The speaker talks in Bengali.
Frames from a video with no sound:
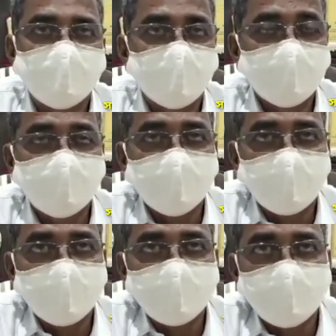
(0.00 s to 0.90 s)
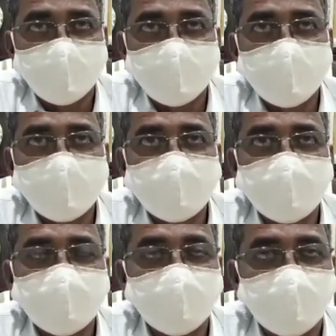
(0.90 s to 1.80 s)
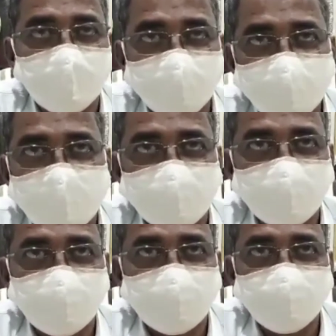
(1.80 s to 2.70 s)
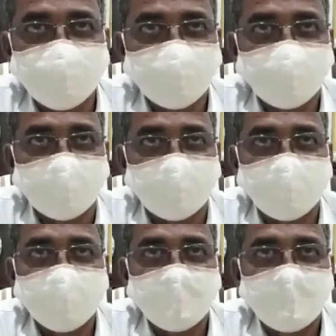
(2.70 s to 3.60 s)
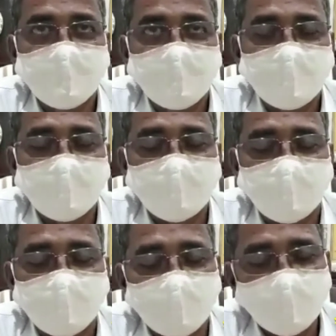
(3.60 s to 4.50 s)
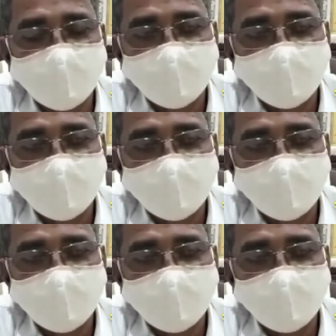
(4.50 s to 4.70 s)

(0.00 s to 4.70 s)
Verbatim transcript: এক করোনা যে খুব কঠিন আতঙ্কের বিষয় তা নয় এই করোনা